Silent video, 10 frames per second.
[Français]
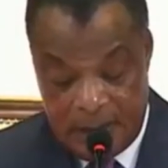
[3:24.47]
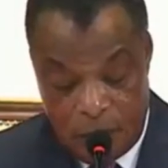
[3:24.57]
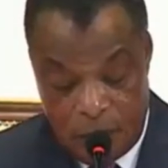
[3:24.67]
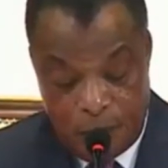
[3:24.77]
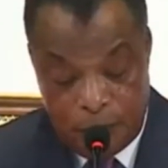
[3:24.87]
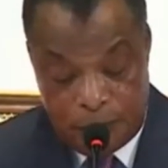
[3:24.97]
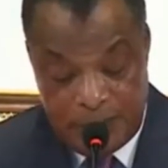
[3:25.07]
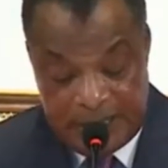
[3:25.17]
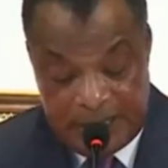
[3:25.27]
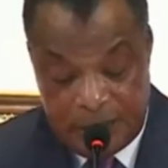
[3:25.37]
de
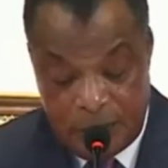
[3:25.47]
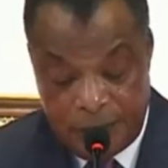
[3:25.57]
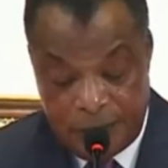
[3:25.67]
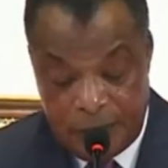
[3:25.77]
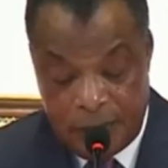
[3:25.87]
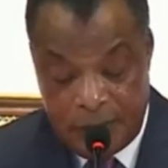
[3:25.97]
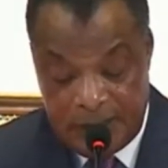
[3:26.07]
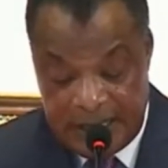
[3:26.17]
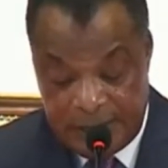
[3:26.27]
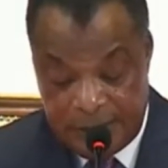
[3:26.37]
poursuivre cette œuvre de
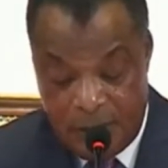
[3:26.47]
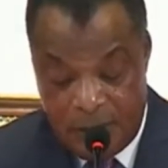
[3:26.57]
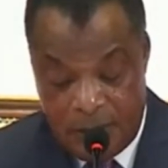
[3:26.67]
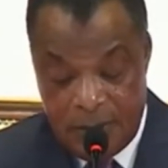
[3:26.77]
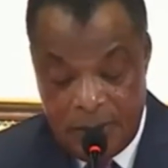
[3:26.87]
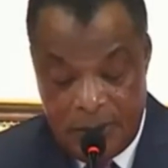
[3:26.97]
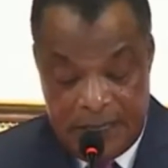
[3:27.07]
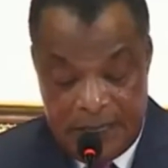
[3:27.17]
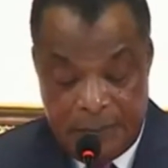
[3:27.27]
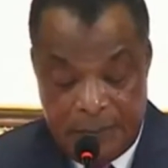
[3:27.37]
redressement
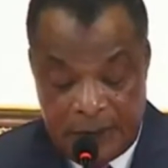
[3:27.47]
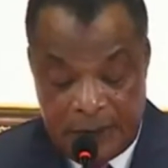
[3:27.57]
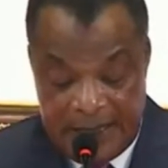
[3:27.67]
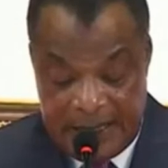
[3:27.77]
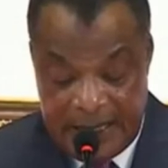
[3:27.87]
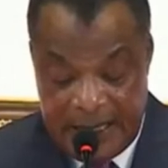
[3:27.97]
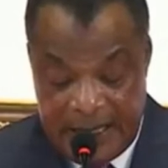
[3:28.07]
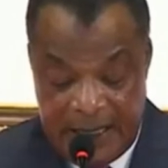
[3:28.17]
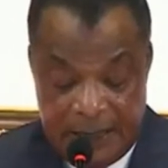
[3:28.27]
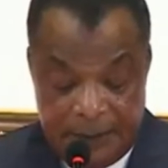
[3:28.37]
des mentalités